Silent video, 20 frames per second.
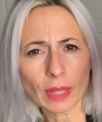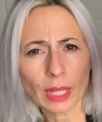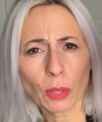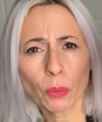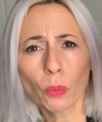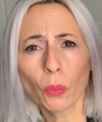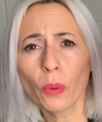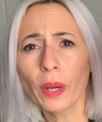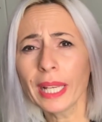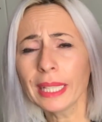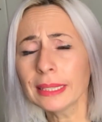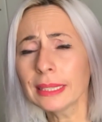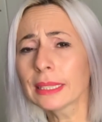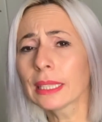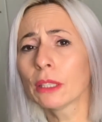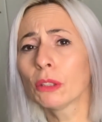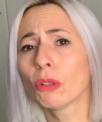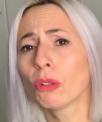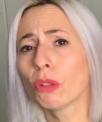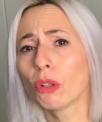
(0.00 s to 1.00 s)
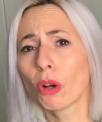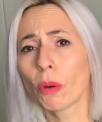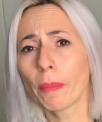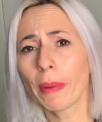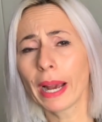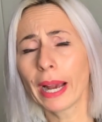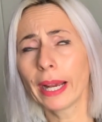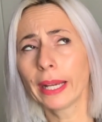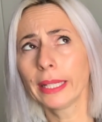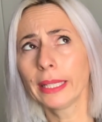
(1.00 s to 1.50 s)
questa non l'ho
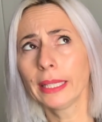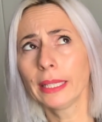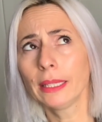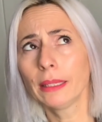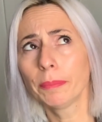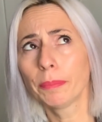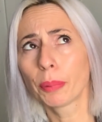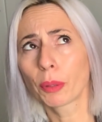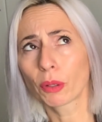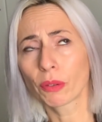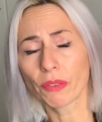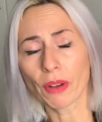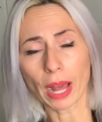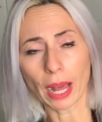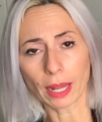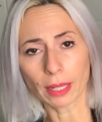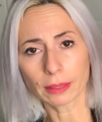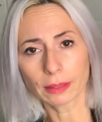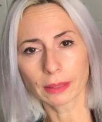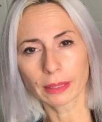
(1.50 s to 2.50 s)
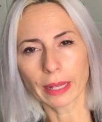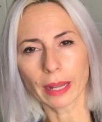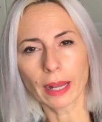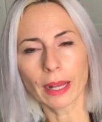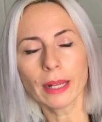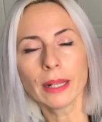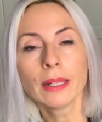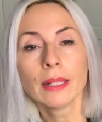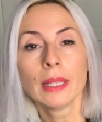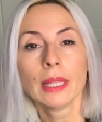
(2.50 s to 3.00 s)
mai
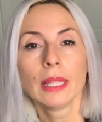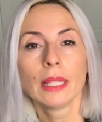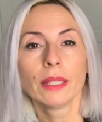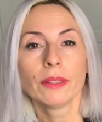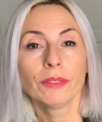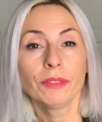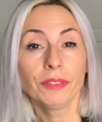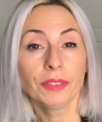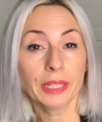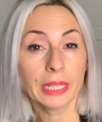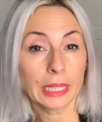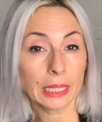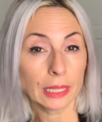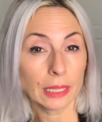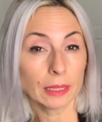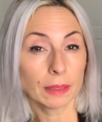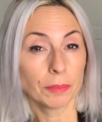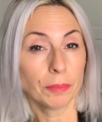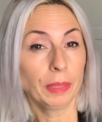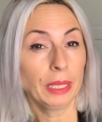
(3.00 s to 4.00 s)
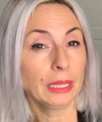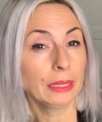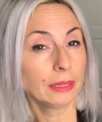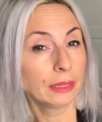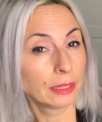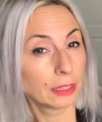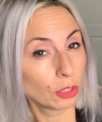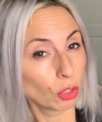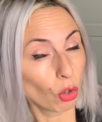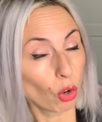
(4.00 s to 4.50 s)
provata vi
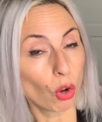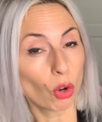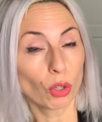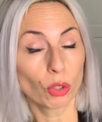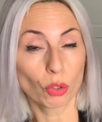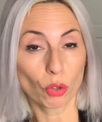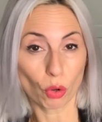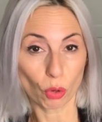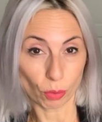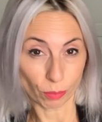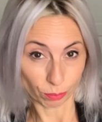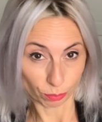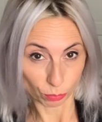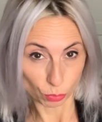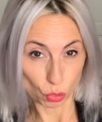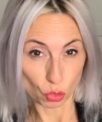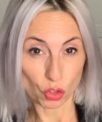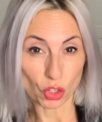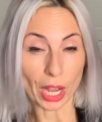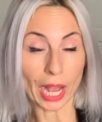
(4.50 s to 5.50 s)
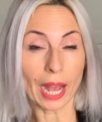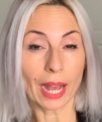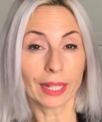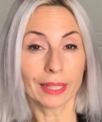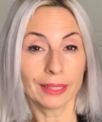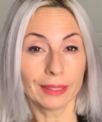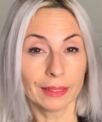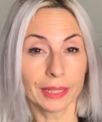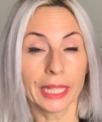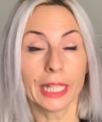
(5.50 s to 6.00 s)
menziono già
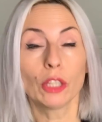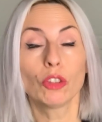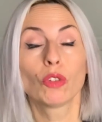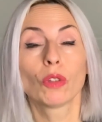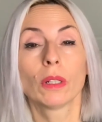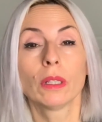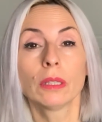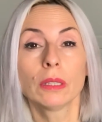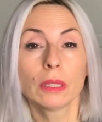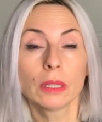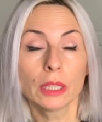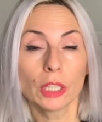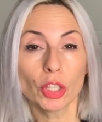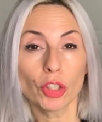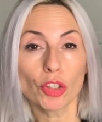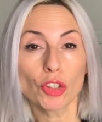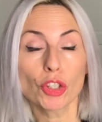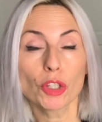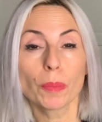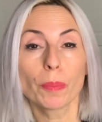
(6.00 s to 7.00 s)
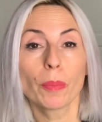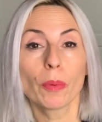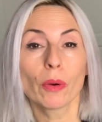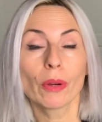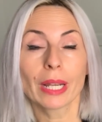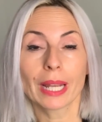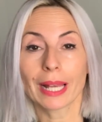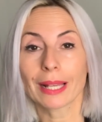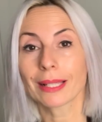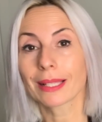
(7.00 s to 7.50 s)
in netto anticipo
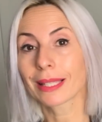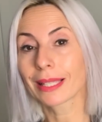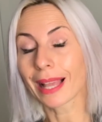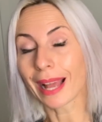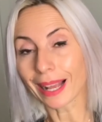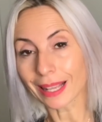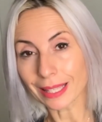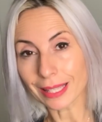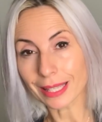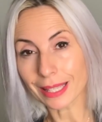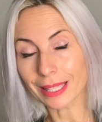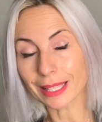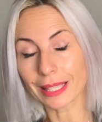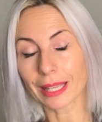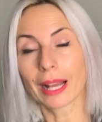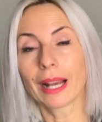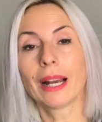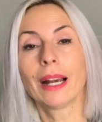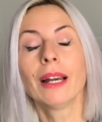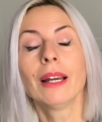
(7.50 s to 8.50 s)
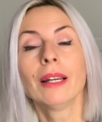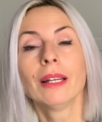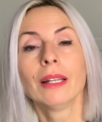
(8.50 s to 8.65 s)
la salsa